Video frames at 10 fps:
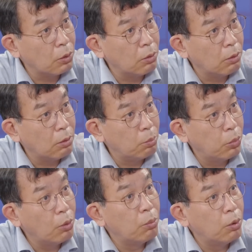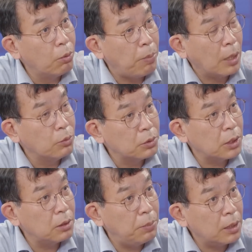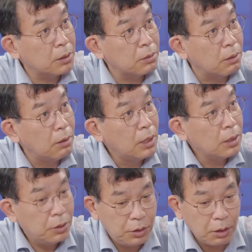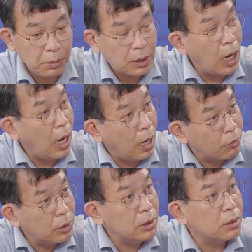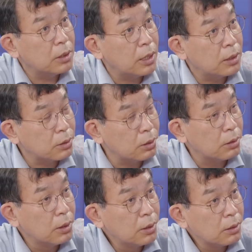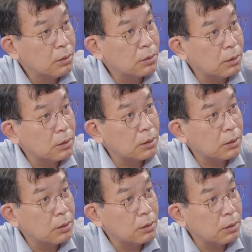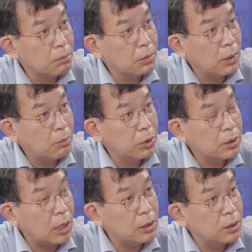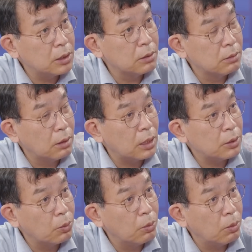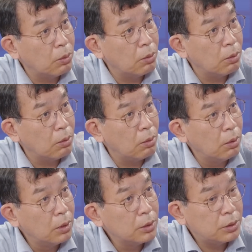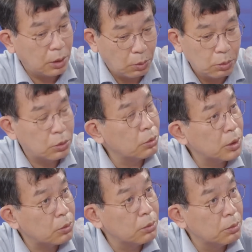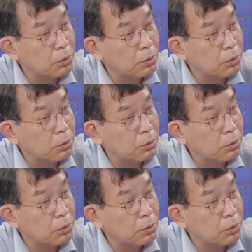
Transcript: 뭐, 뭐, 반도체를 팔았어. 음. 기업이 다 하고 있는데 가서, 그, 저기, 저기, 뭐, 한번 사진 찍은 거 가지고. 뭐, 협력하기로 새로운 소식도 없고.